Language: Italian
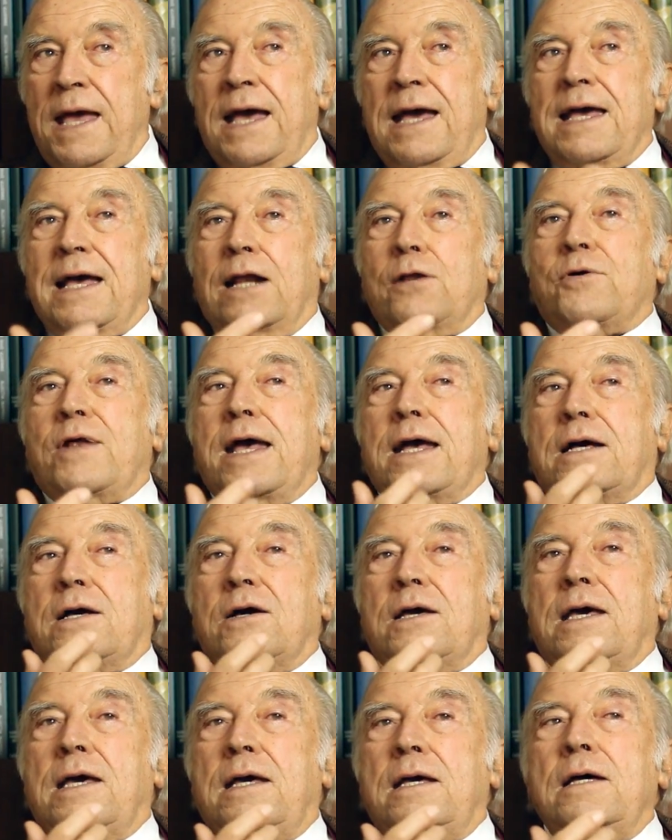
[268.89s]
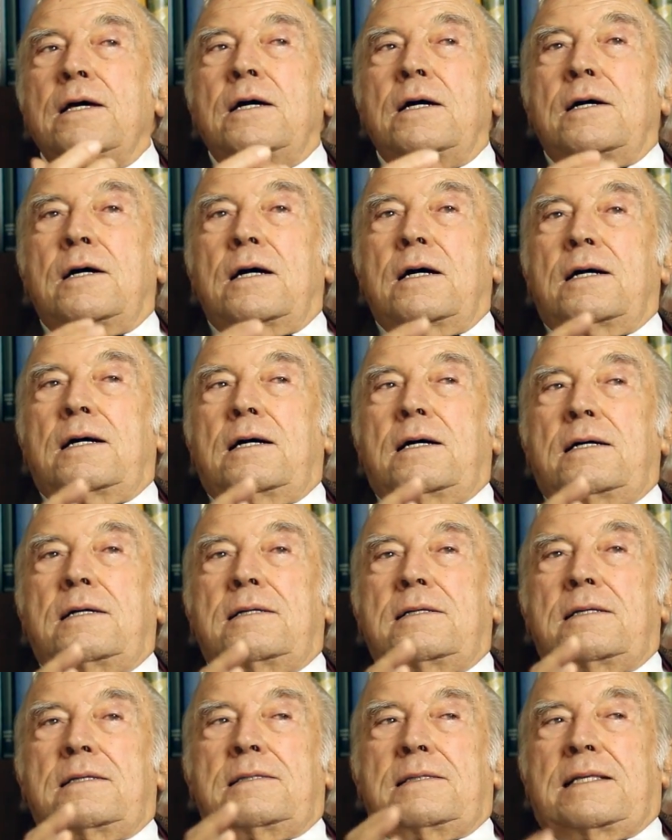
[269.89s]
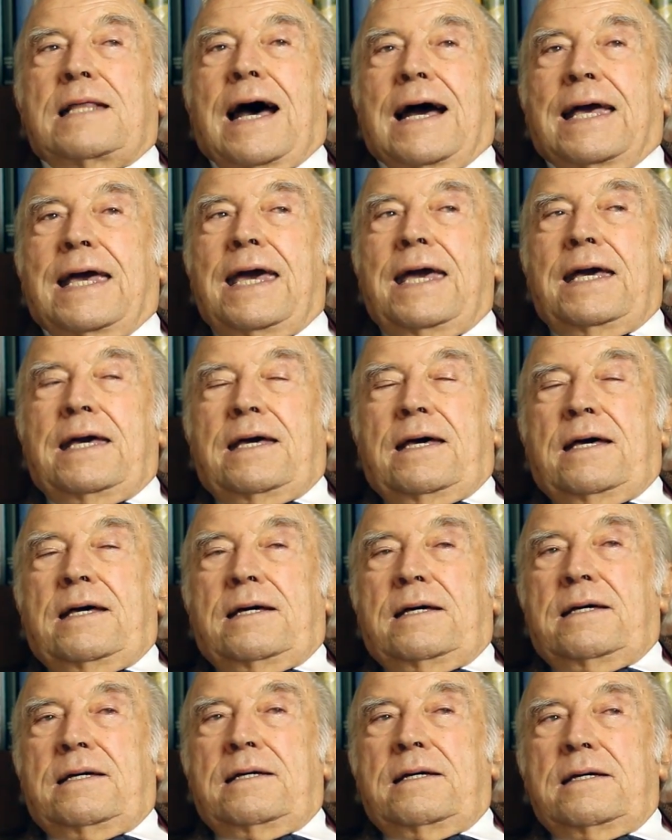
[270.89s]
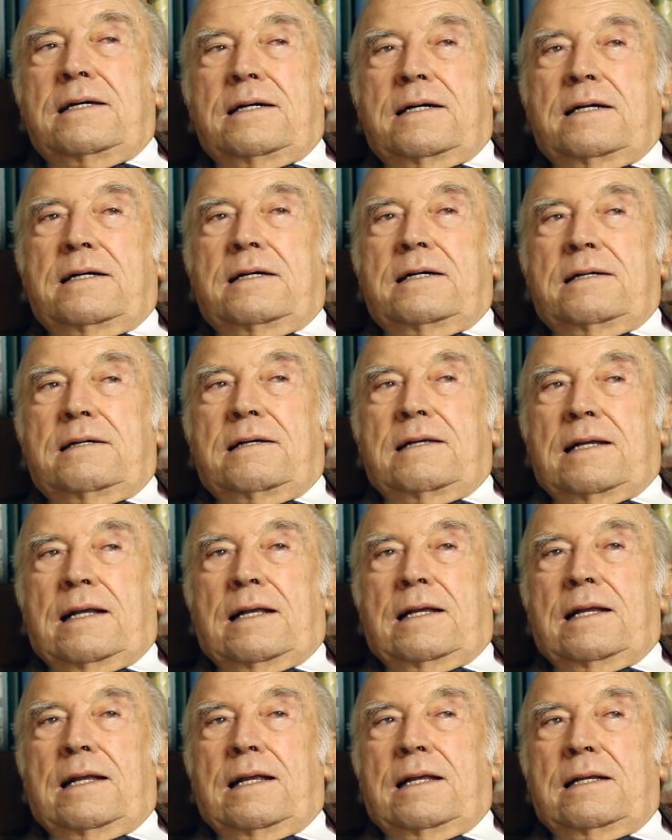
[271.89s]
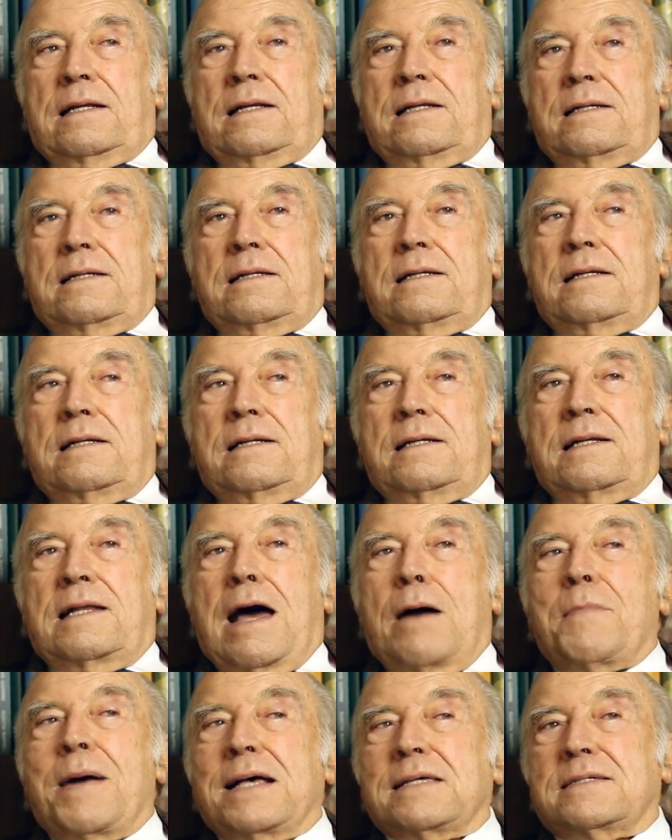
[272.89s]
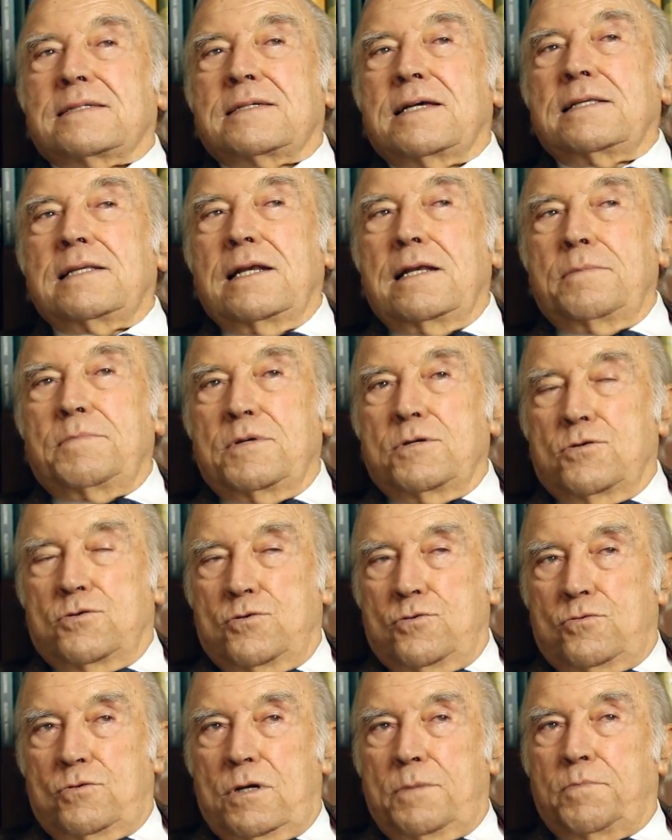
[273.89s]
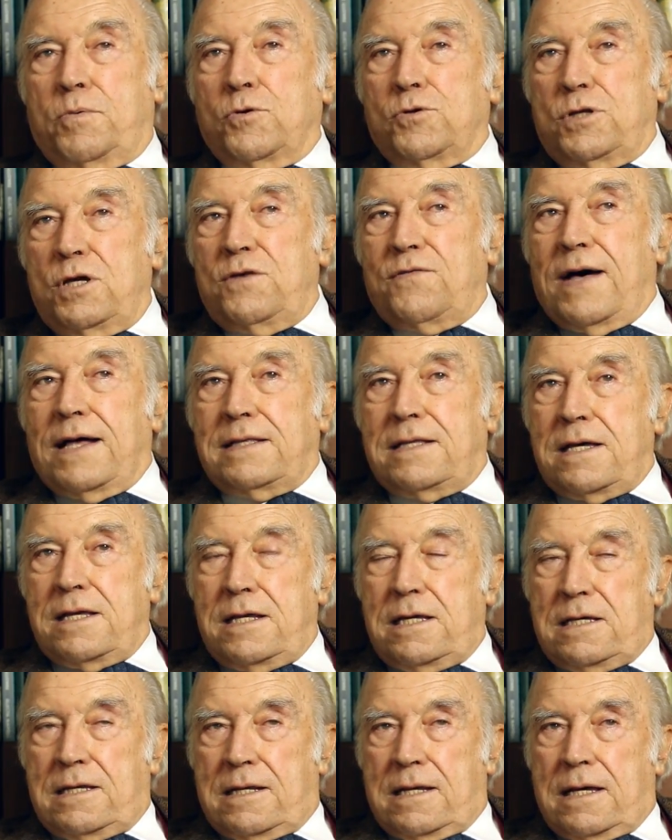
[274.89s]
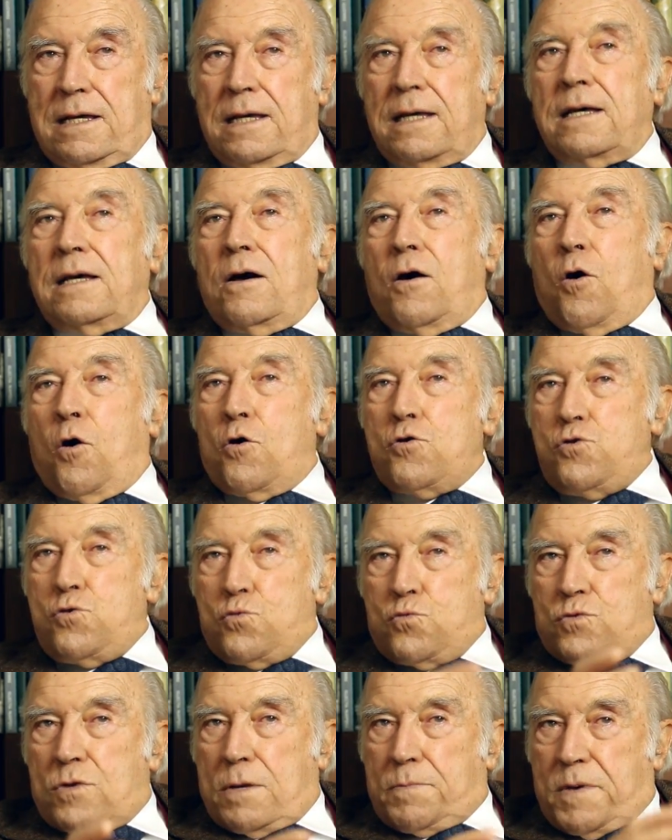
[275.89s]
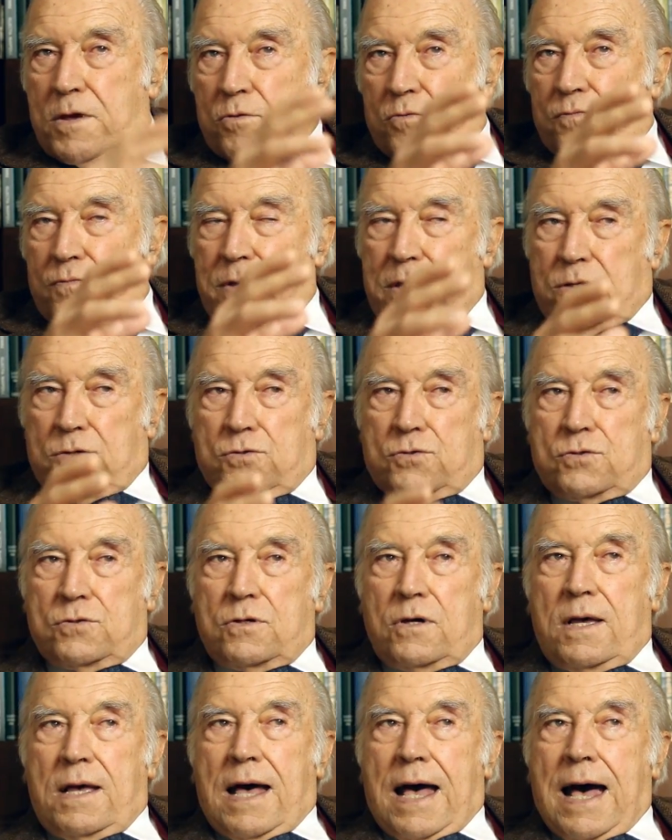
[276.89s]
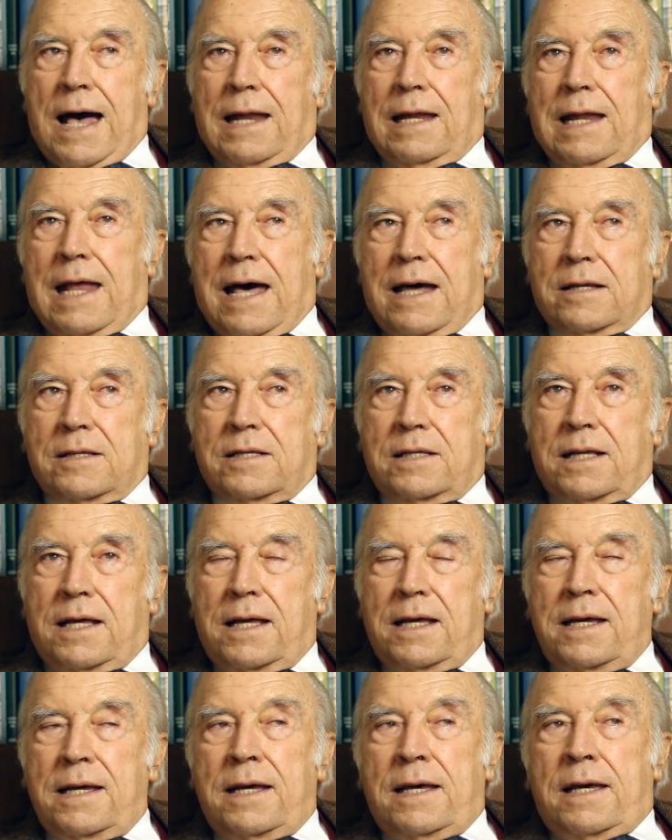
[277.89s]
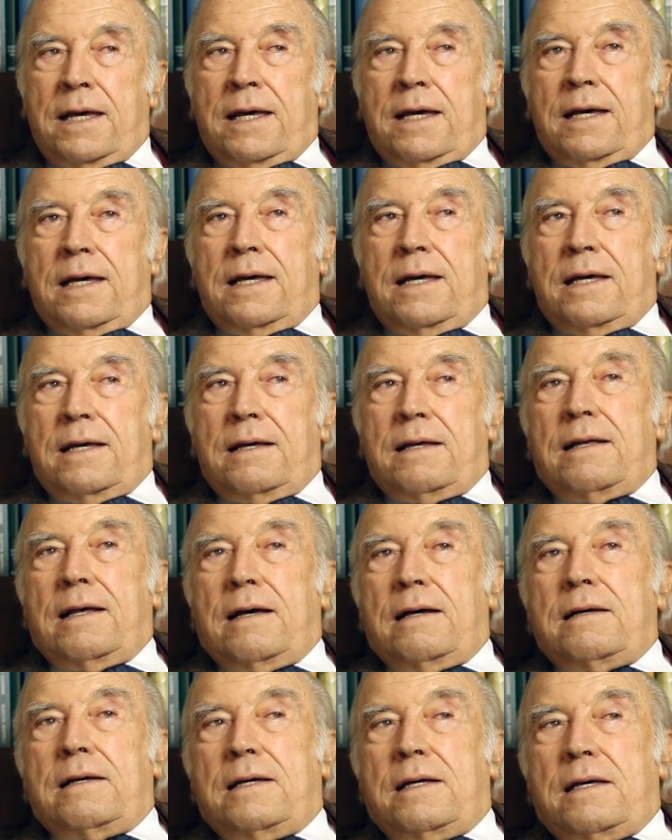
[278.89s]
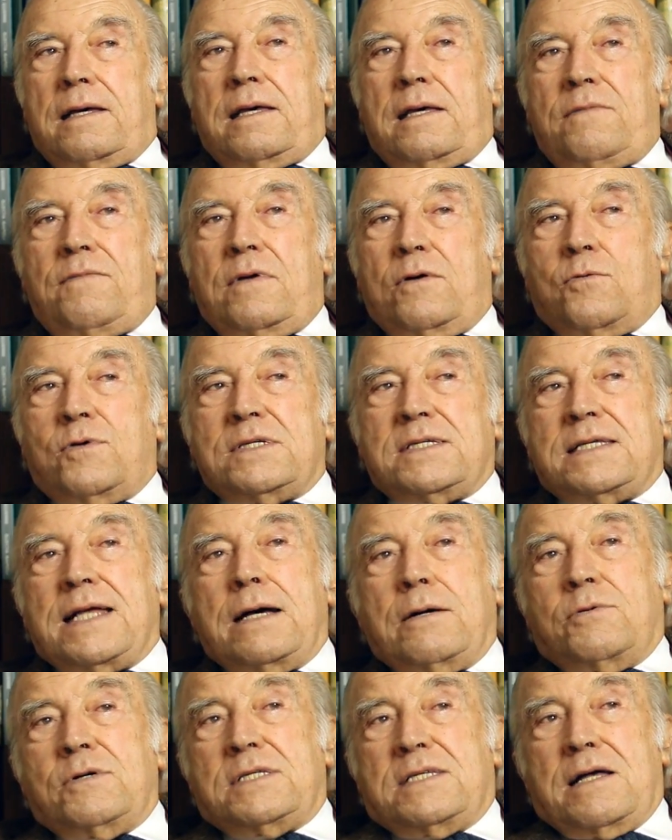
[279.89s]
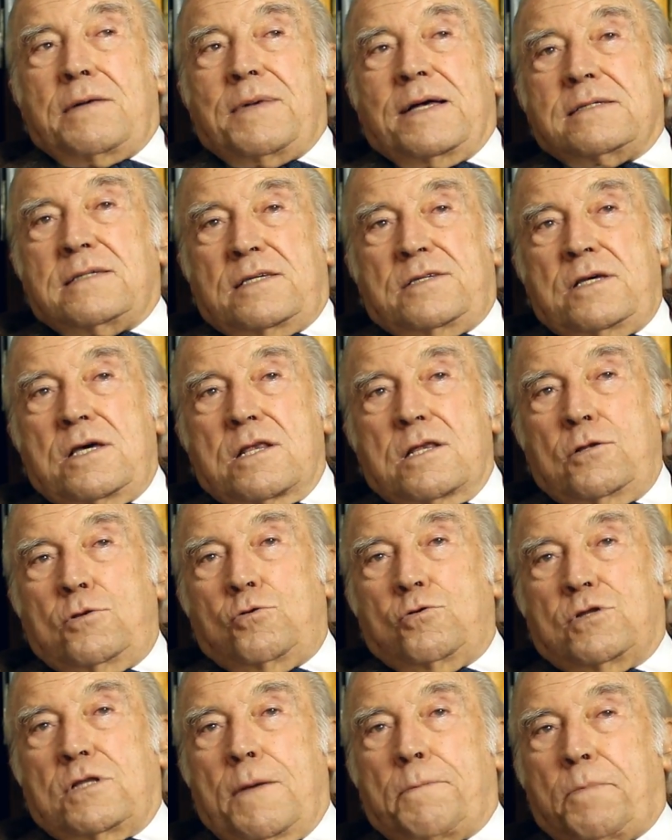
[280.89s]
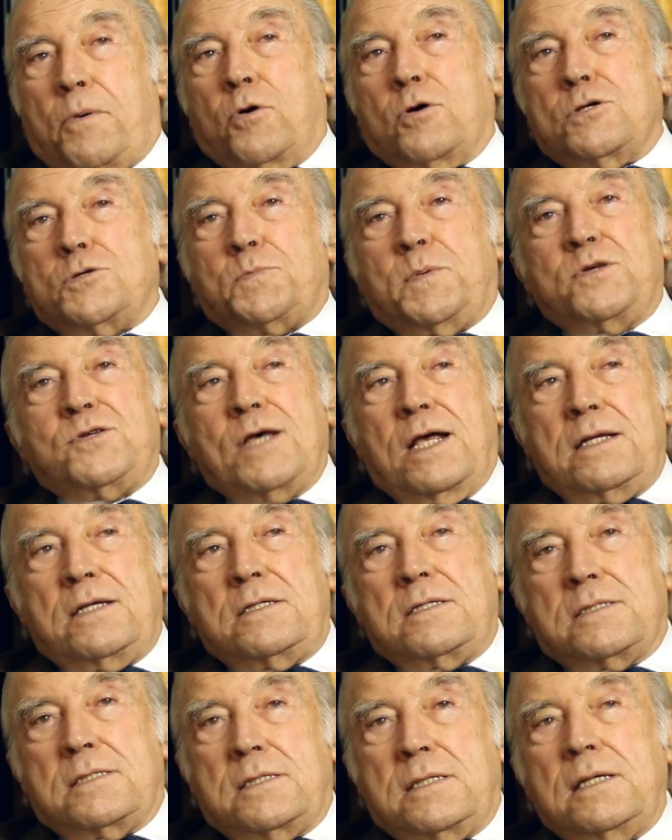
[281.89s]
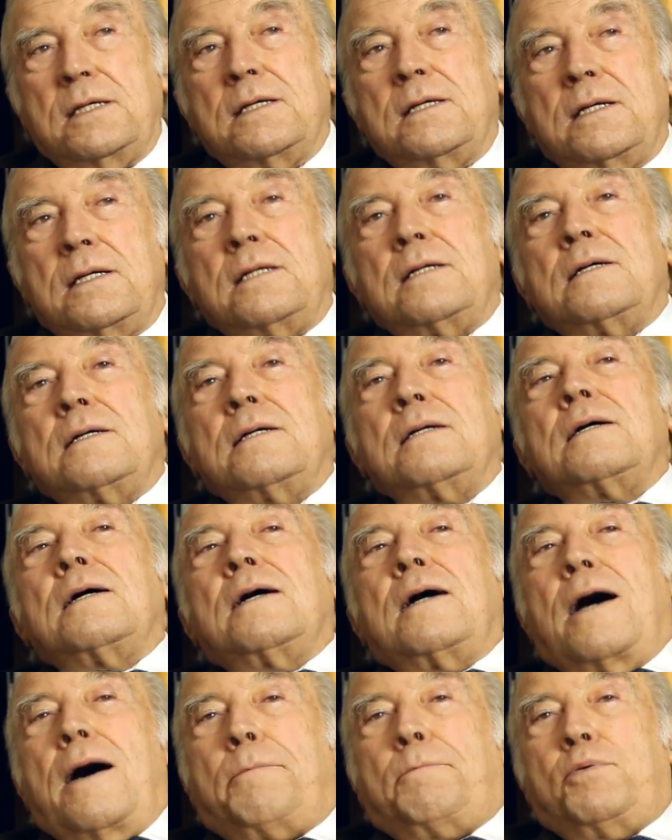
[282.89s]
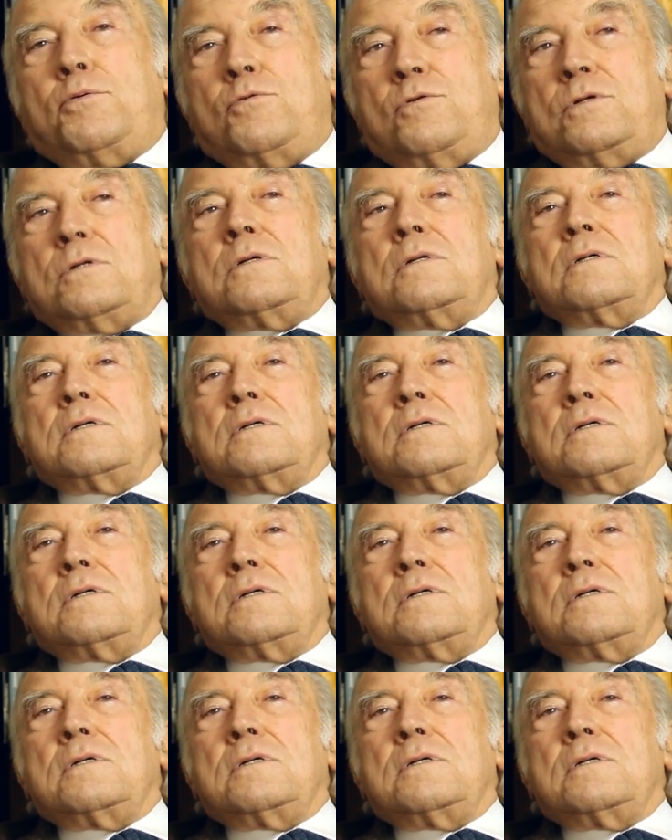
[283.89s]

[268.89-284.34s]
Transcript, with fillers: E allora ecco che eh, da che eh, eh, la, la massa delle persone poteva aderire ognuna per un verso all'arte, eh, questa, questa, massa si è ridotta a pochi specialisti appunto